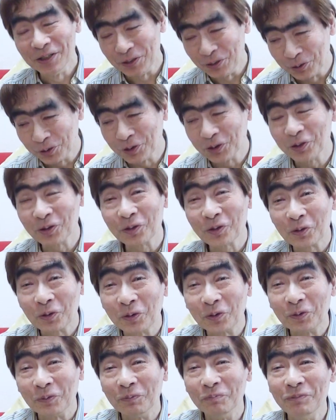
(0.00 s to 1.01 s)
いろいろ
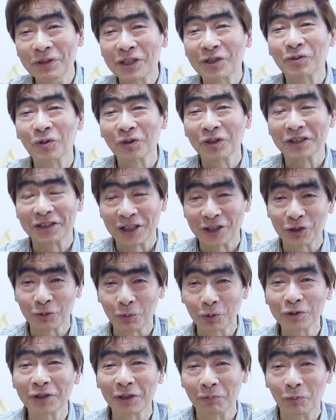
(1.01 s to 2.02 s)
こう見繕って最初
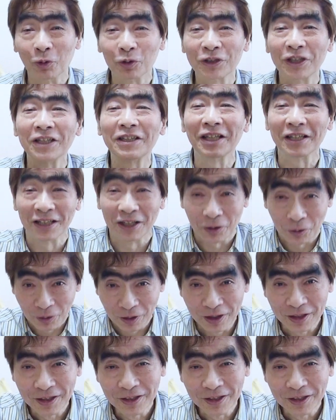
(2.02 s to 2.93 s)
僕は持ってってたの。